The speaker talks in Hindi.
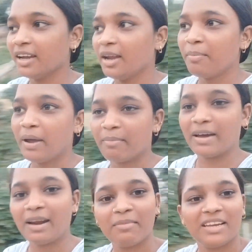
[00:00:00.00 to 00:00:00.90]
यहीं पे
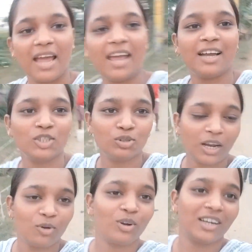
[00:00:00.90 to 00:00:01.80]
हमारा भी आएगा
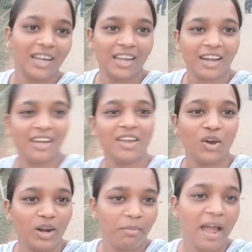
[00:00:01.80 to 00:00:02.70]
चूड़ा कूटने के
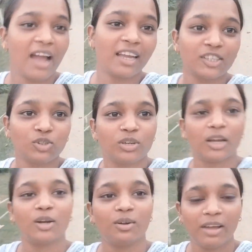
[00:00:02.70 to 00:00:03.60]
लिए और हम आके
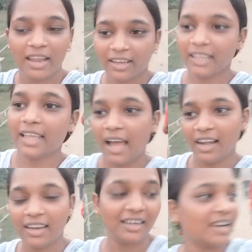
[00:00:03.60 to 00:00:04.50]
चूड़ा कटवाएंगे
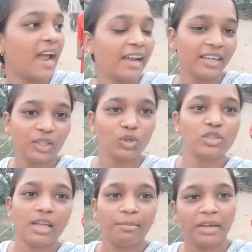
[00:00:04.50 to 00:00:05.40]
धान लेकर आएंगे
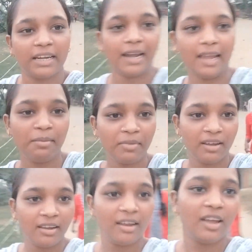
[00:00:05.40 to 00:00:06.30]
तो शाम के टाइम
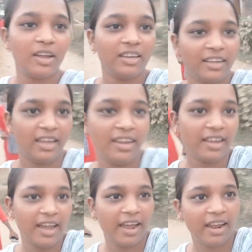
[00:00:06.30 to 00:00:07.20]

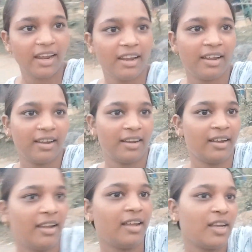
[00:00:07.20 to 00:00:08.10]
यही है
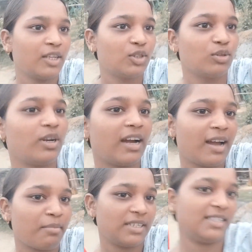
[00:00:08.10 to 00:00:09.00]
चूड़ा का